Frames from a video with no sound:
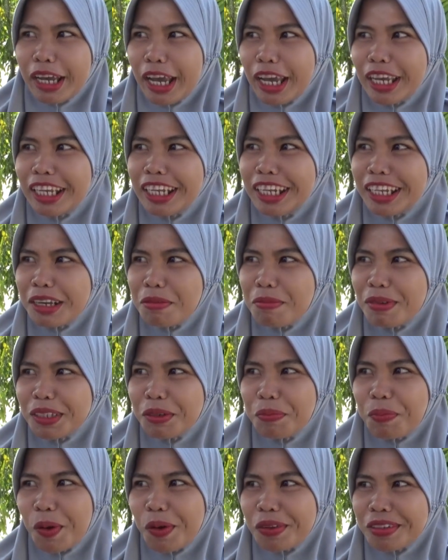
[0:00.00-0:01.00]
kayak gini kan
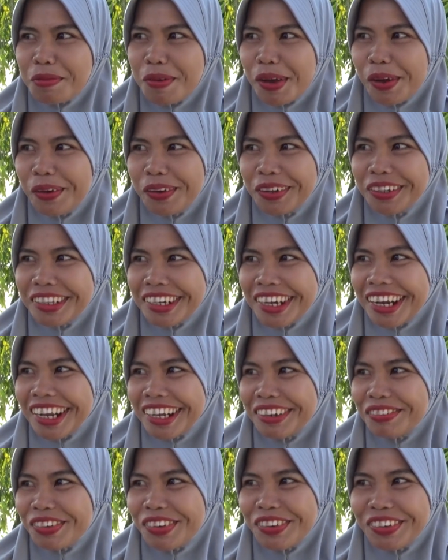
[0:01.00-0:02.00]
masih pro sama kontra
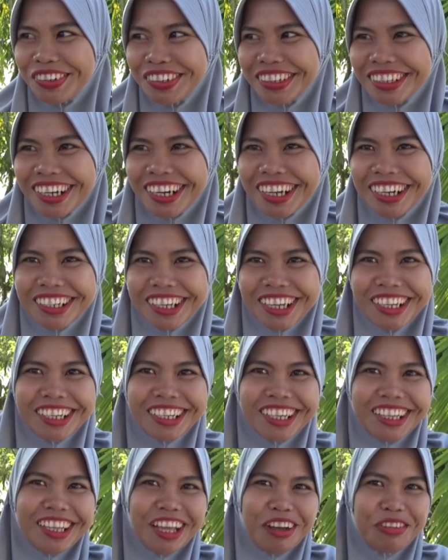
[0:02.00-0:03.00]
pro kontra iya, ini
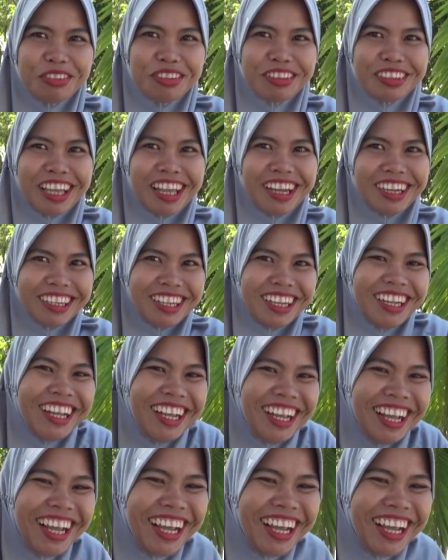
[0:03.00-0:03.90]
iya, ketakutan kan